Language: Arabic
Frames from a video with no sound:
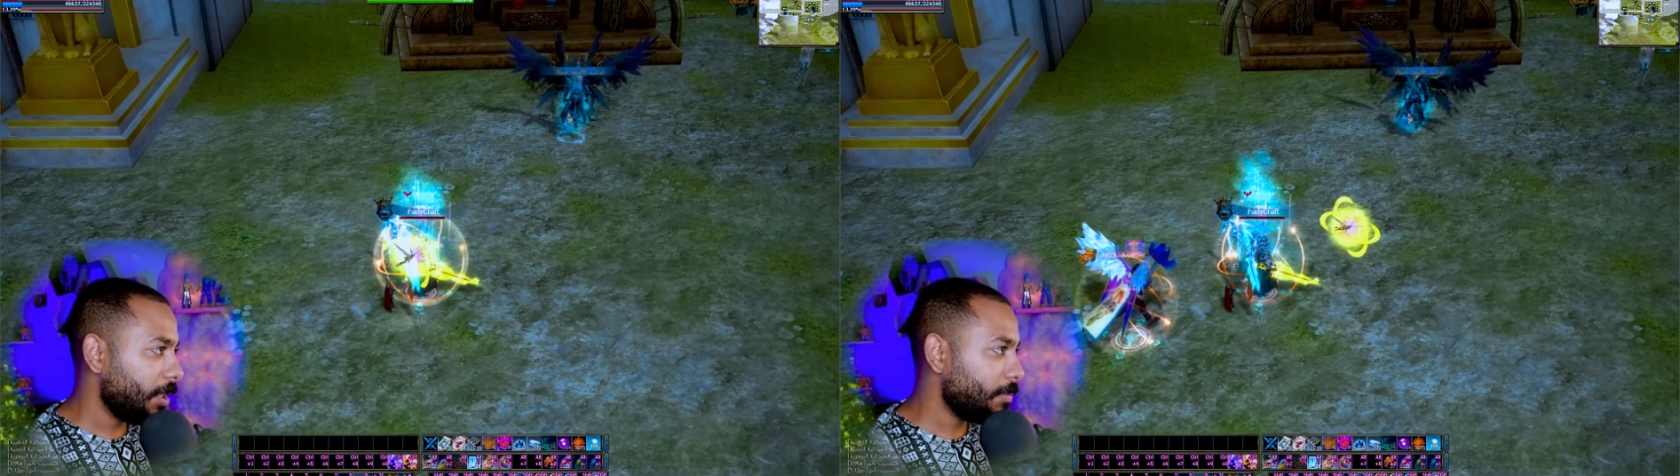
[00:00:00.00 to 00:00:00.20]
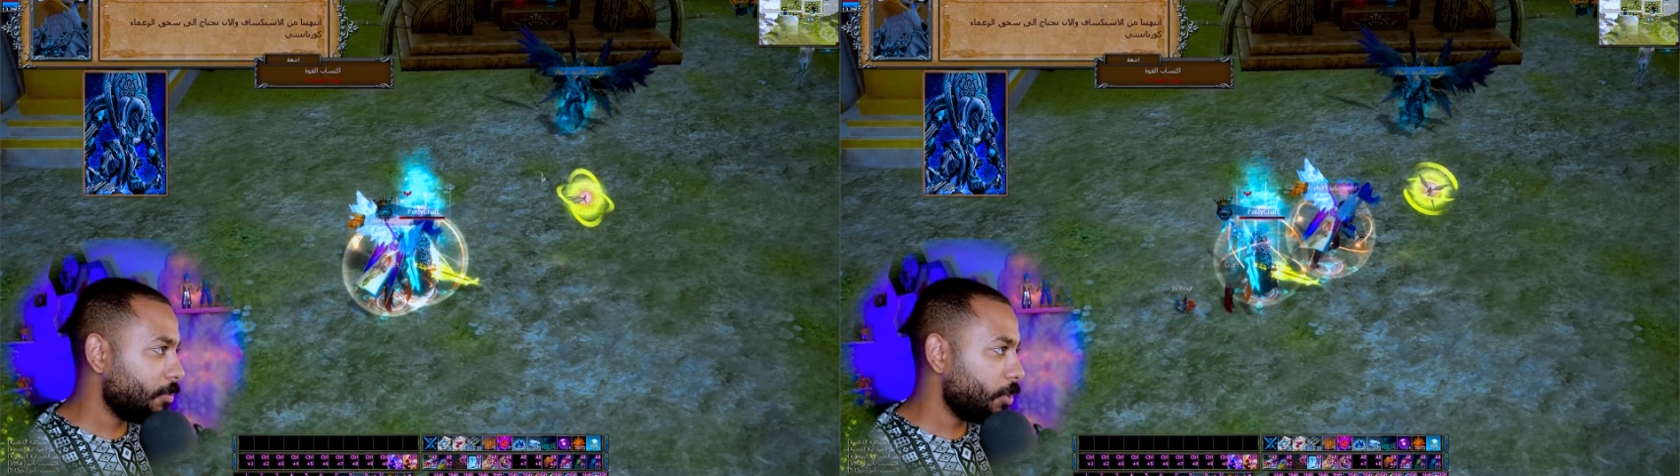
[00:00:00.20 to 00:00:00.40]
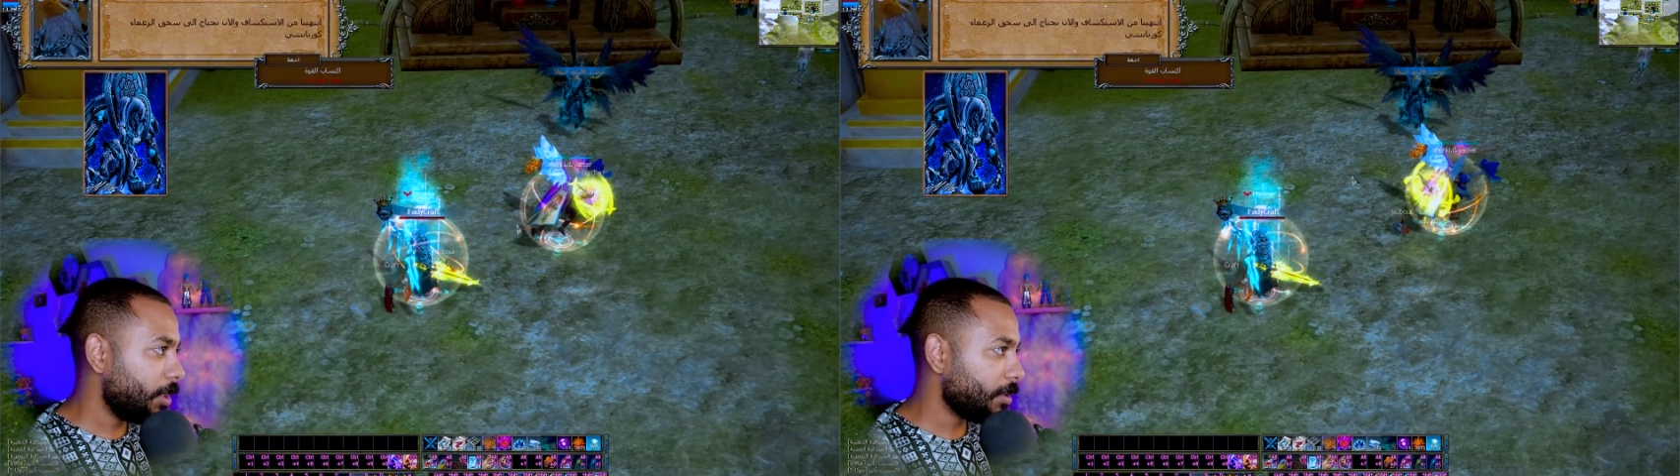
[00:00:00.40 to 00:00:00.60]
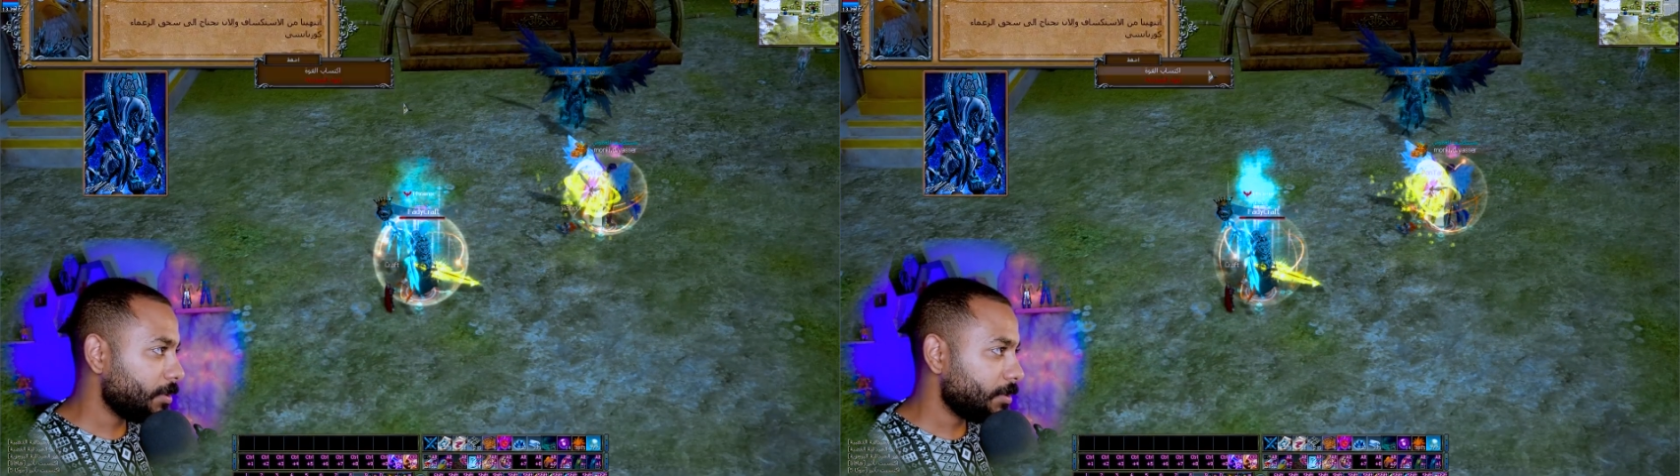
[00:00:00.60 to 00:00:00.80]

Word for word: أمبولة